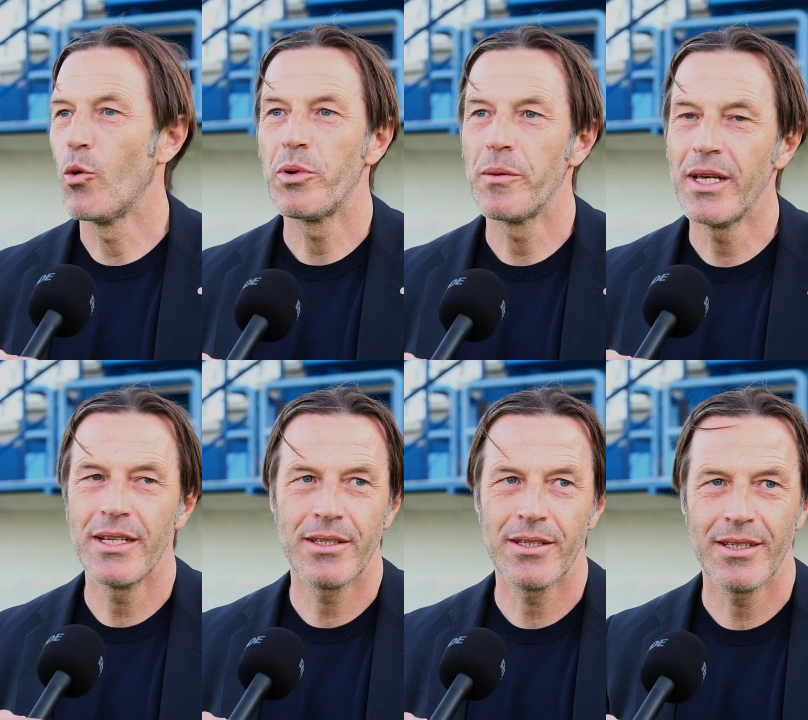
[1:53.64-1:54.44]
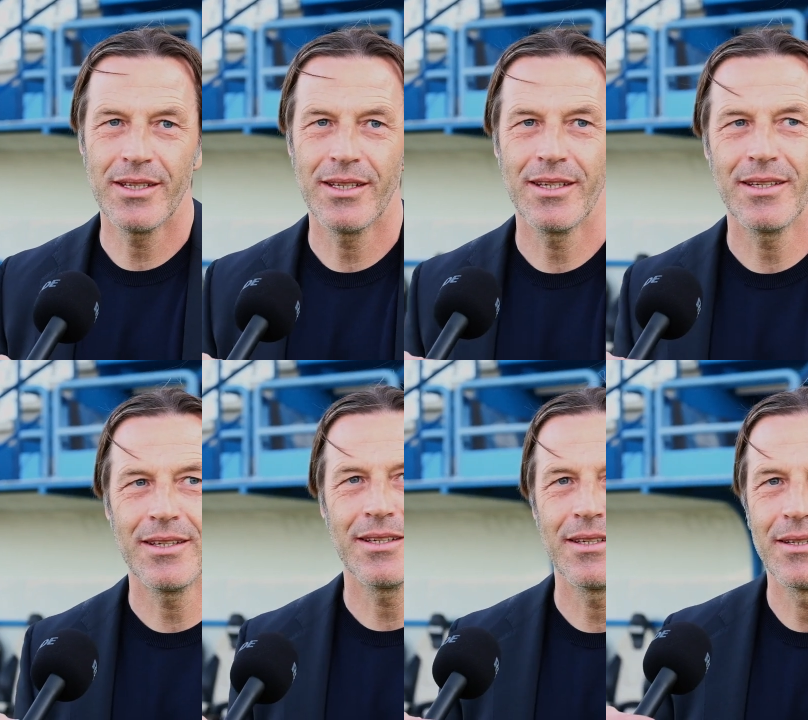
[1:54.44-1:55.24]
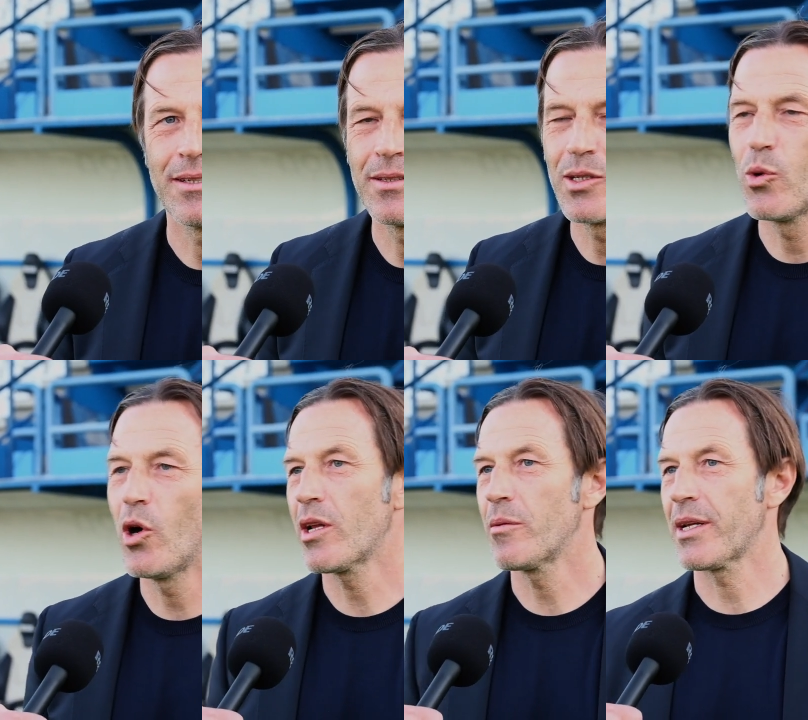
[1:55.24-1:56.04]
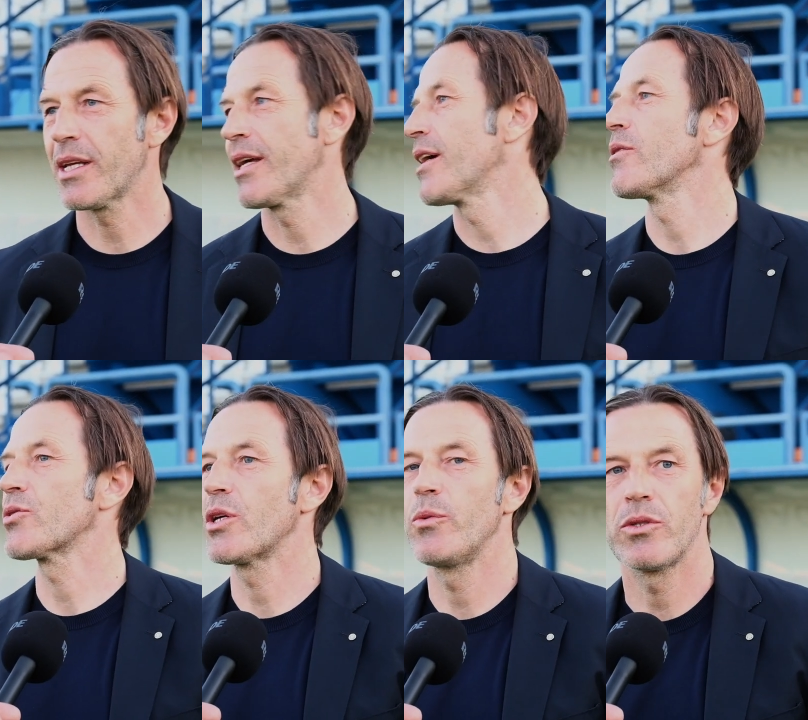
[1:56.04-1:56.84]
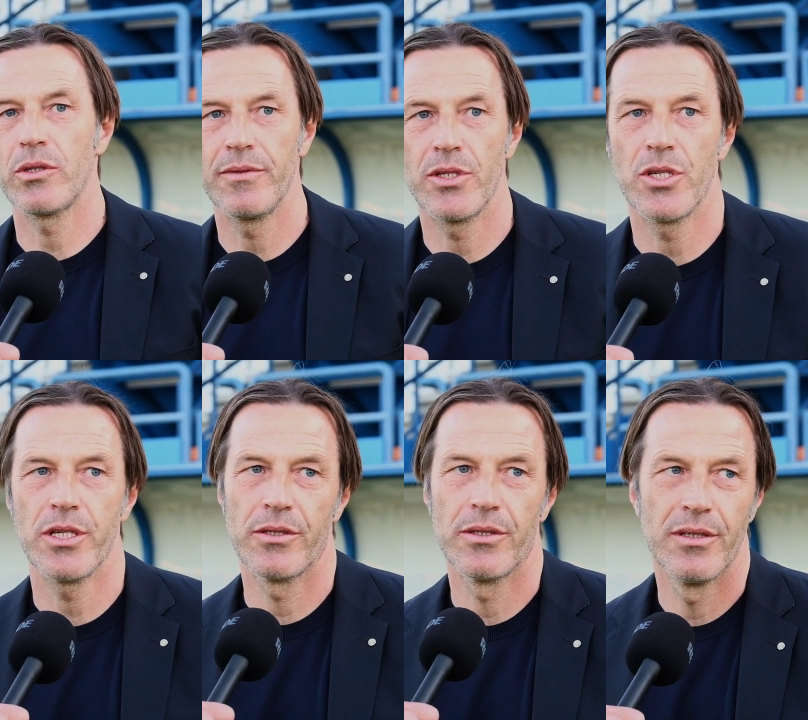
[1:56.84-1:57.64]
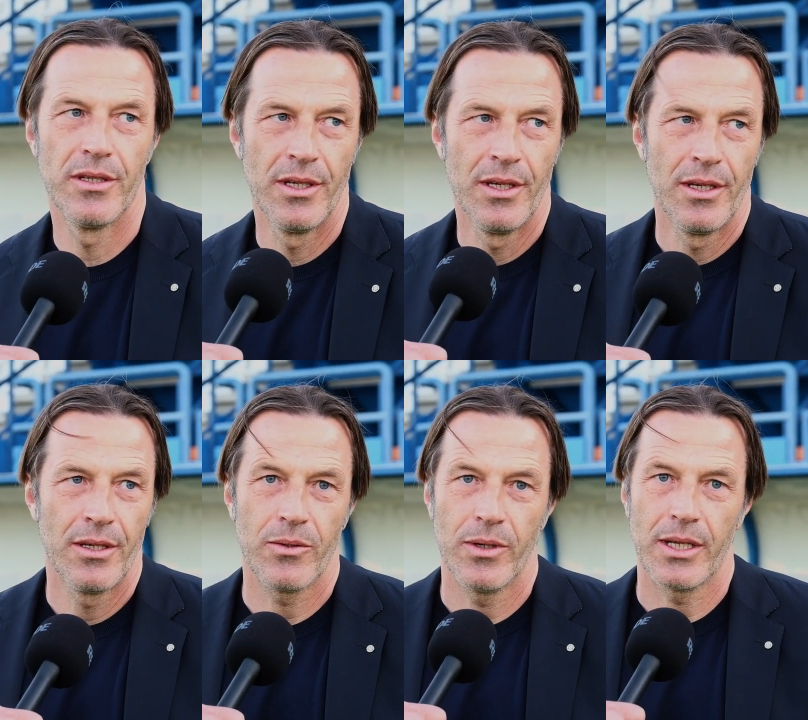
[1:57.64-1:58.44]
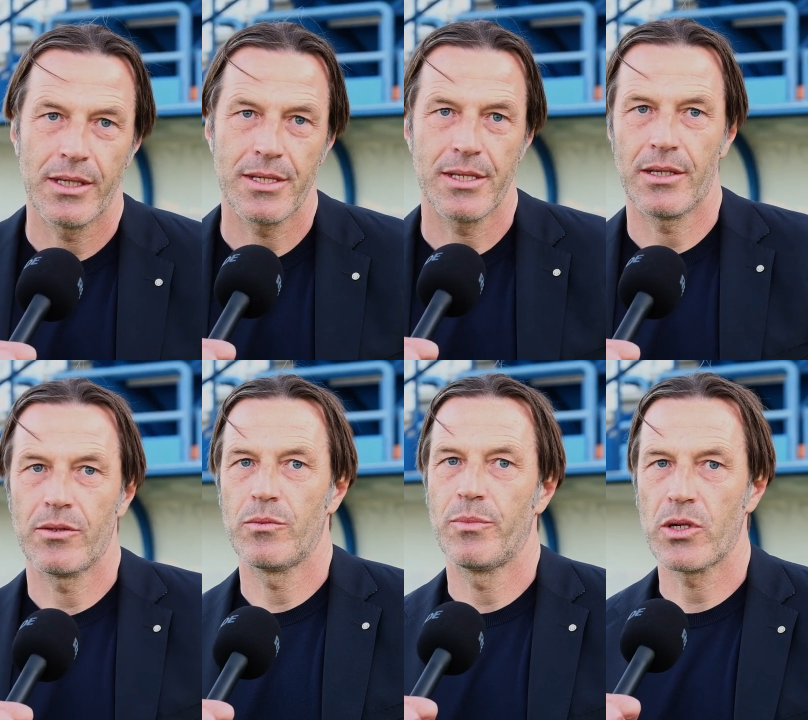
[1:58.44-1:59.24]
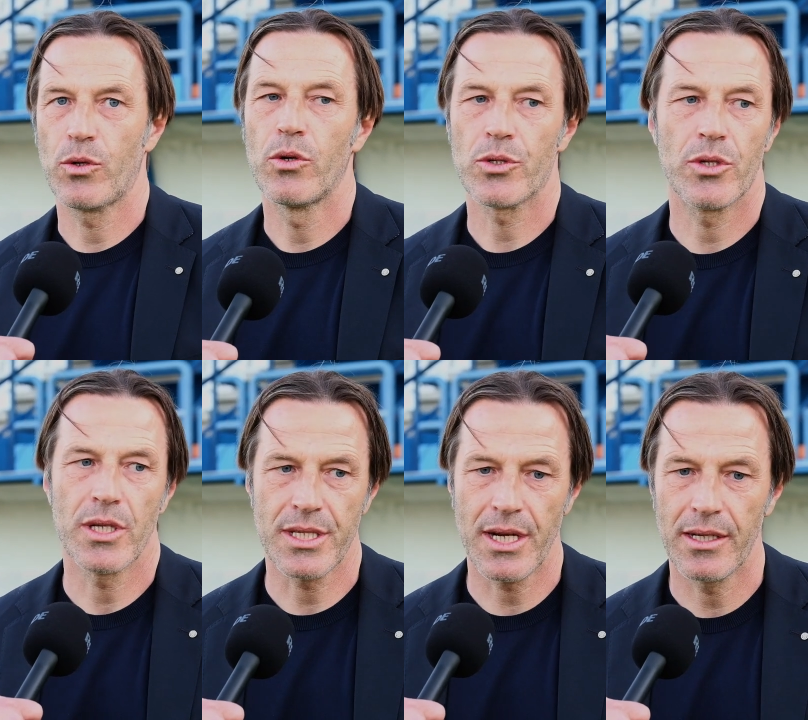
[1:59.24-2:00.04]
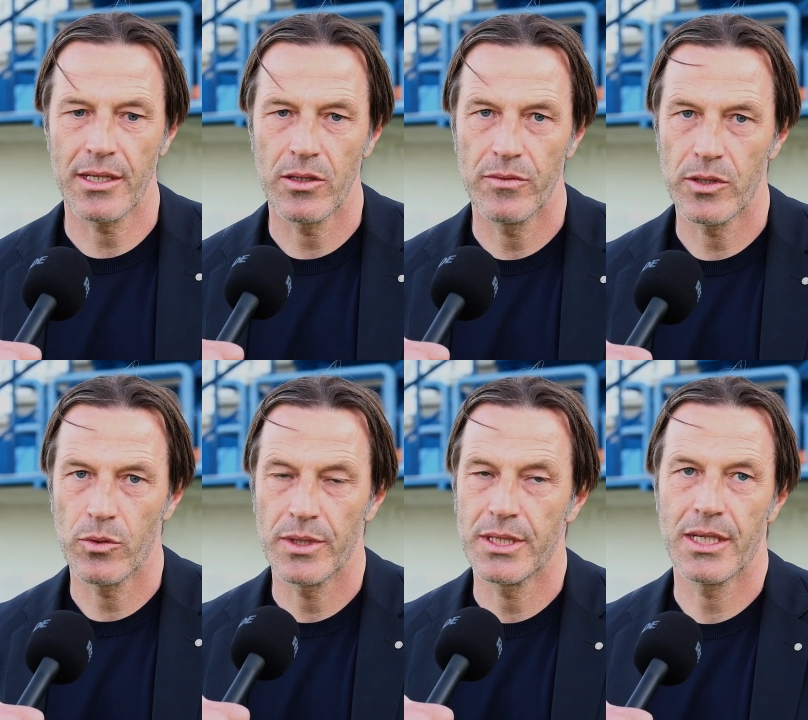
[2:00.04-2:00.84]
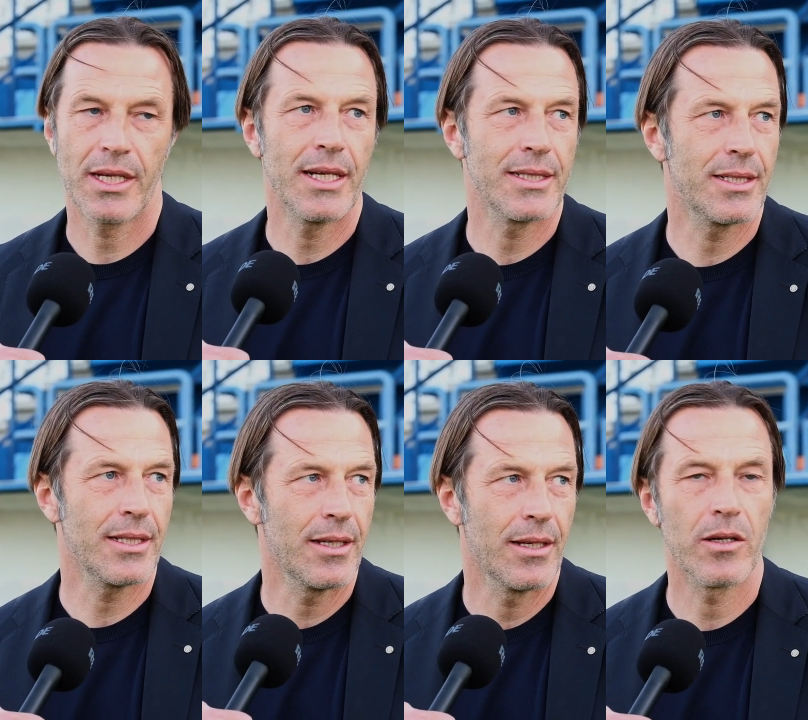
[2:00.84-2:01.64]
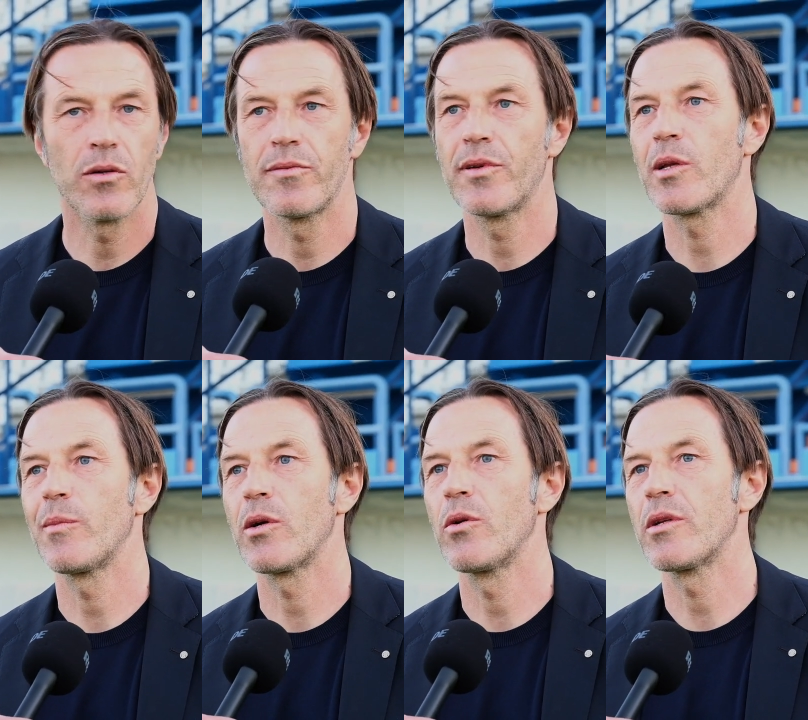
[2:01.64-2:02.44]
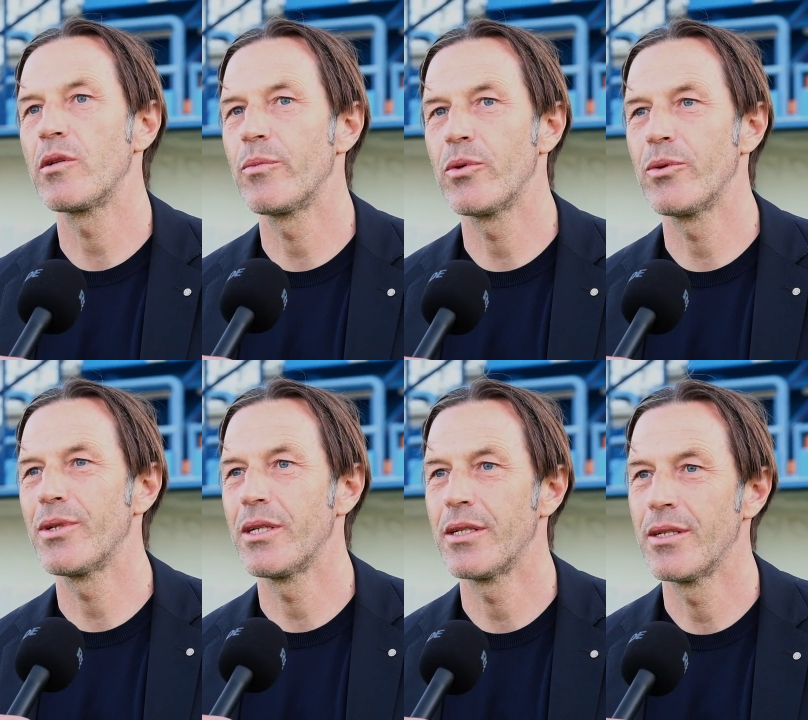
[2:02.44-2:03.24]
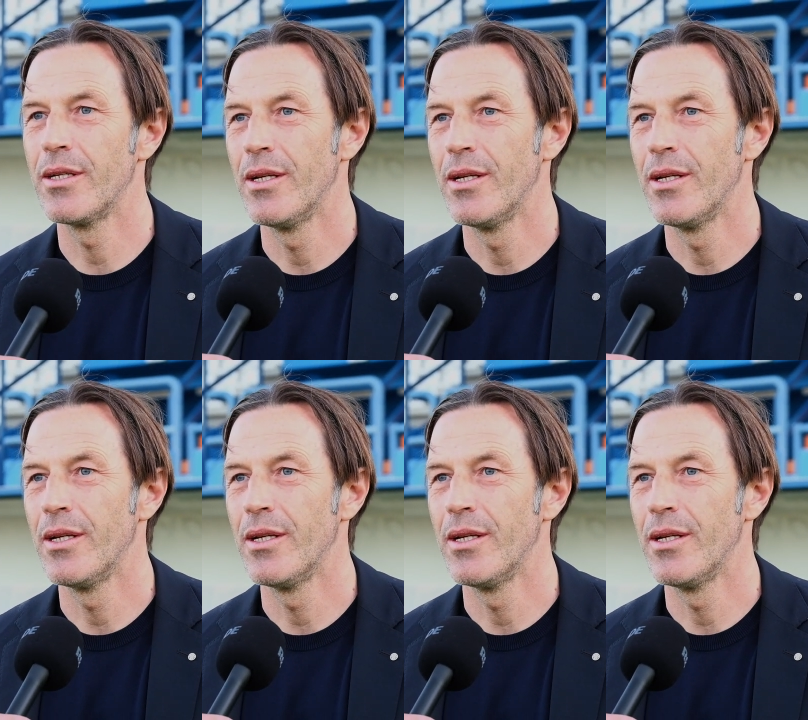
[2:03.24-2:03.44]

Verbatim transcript: Complimenti di cuore perché ho seguito da vicino quella che è stato il percorso, la strada che hanno fatto questi ragazzi, a conferma ancora di più di,